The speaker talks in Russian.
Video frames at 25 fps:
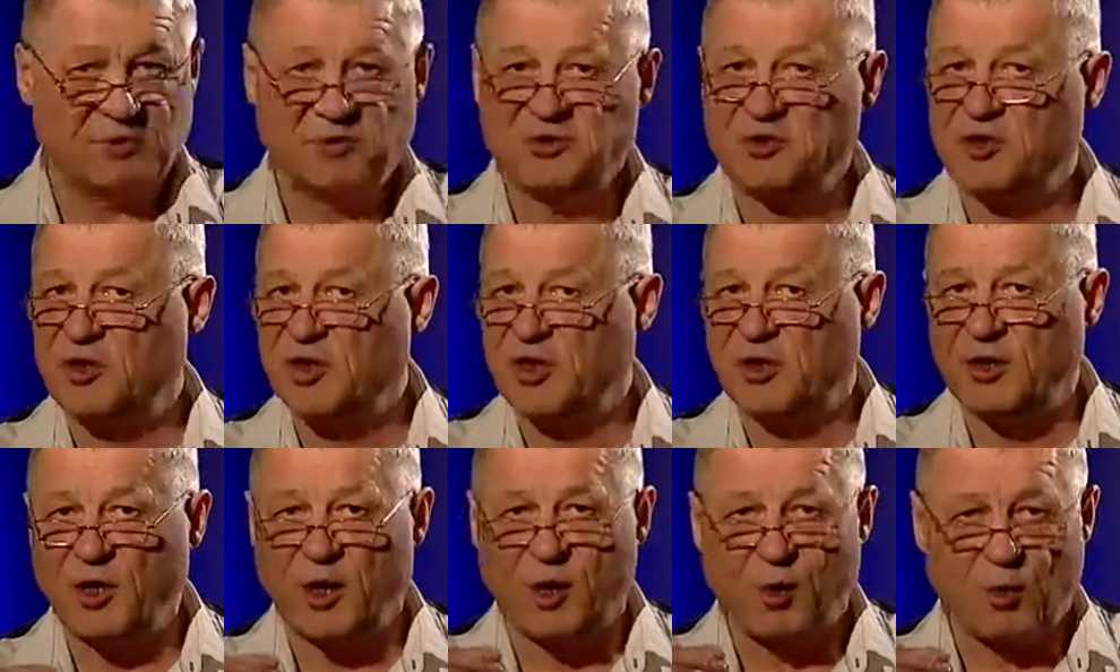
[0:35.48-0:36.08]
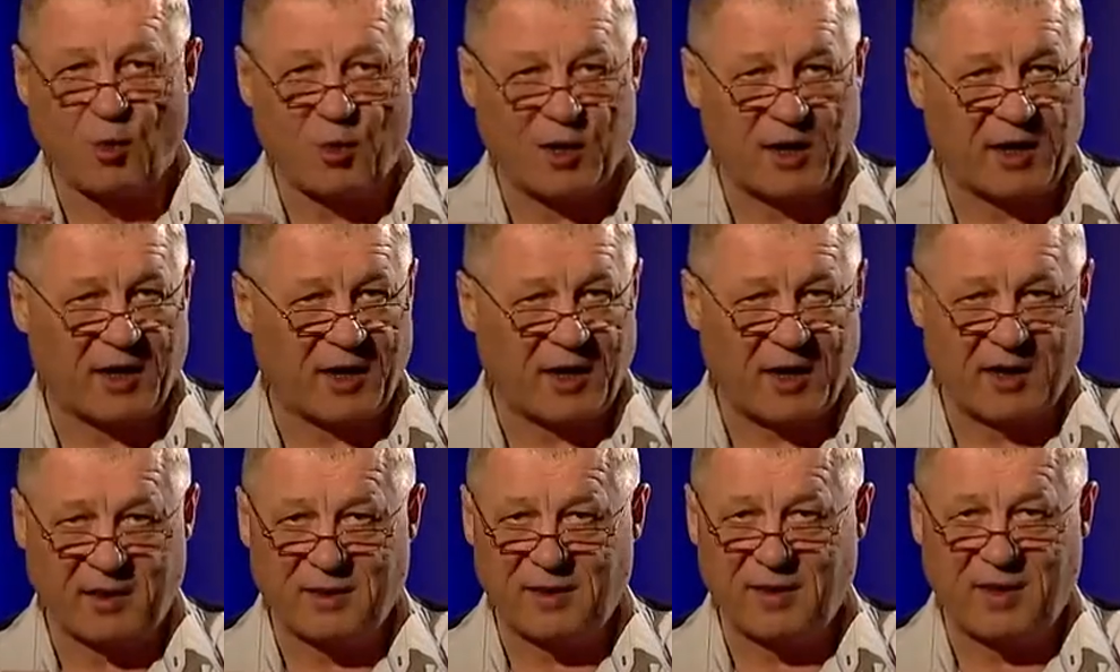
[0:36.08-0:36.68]

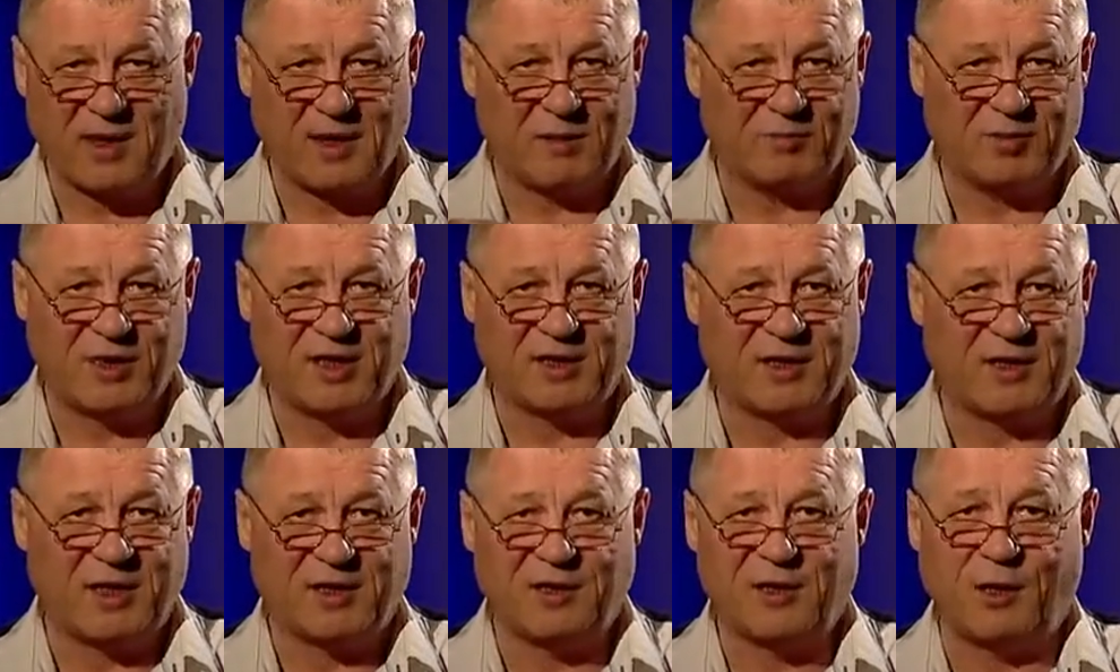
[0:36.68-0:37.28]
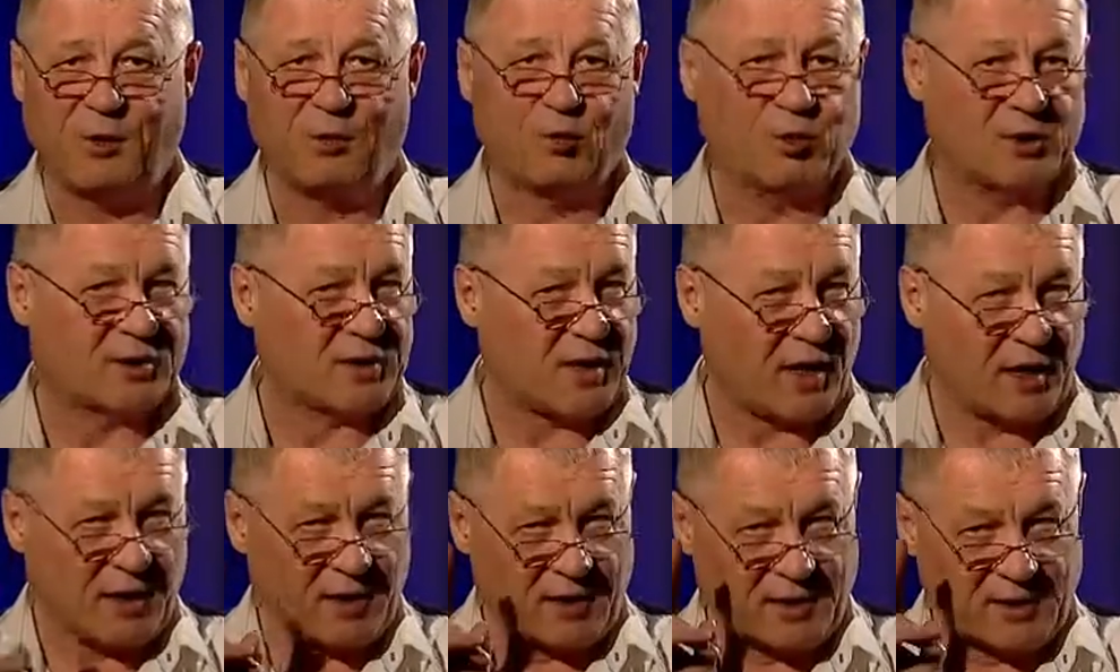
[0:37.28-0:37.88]
четырехкратные обладатели
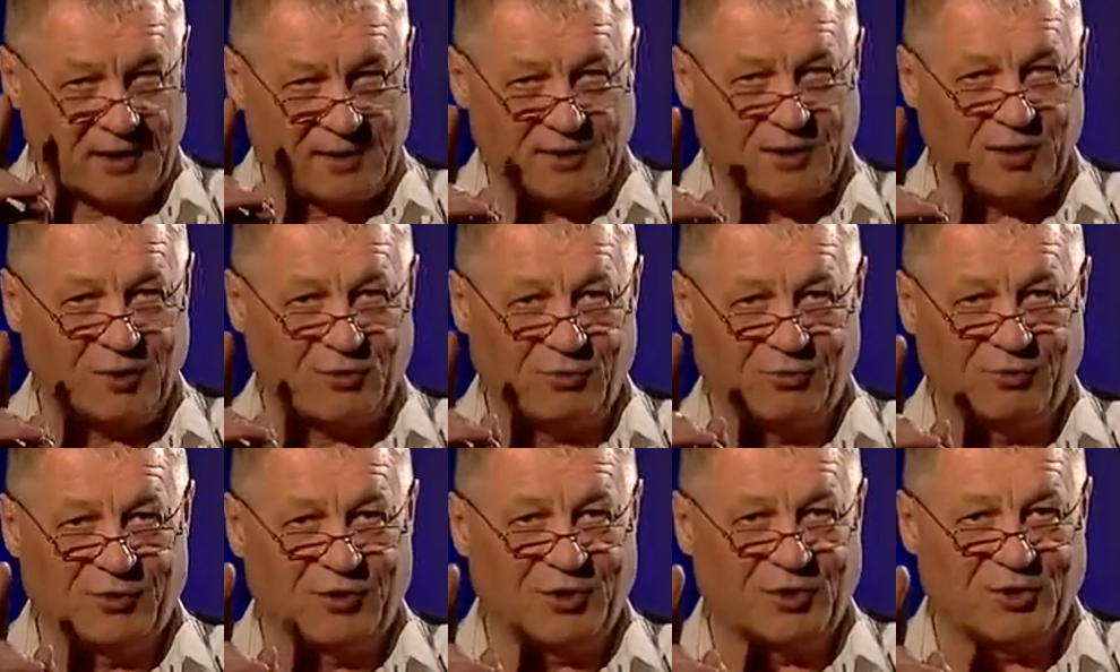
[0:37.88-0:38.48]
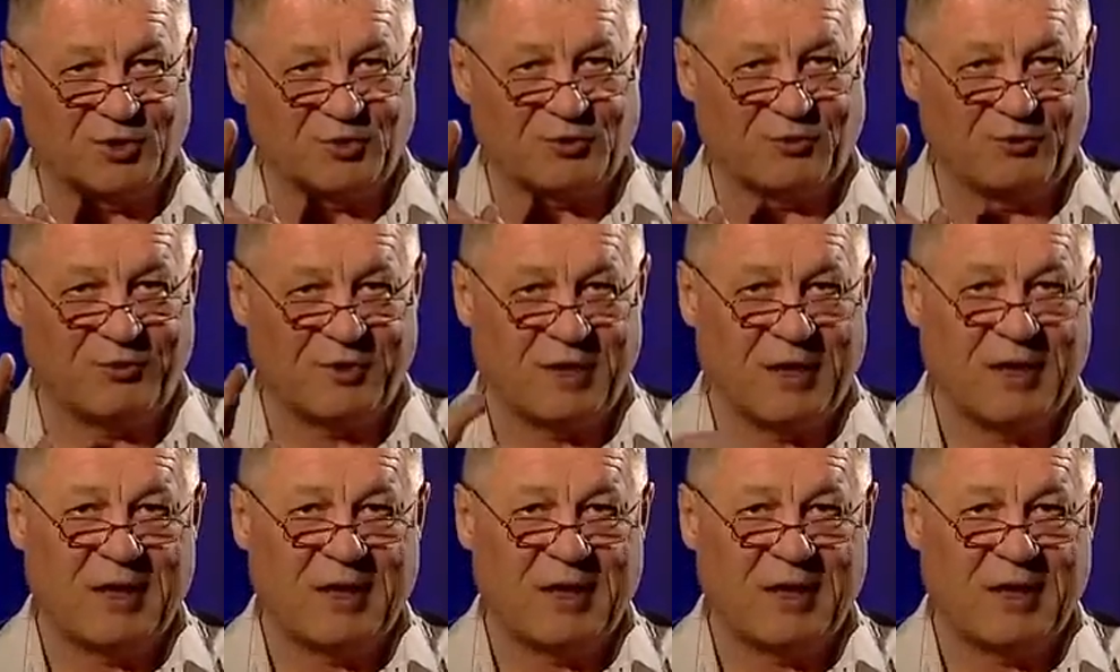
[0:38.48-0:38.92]
Оскара, на секундочку.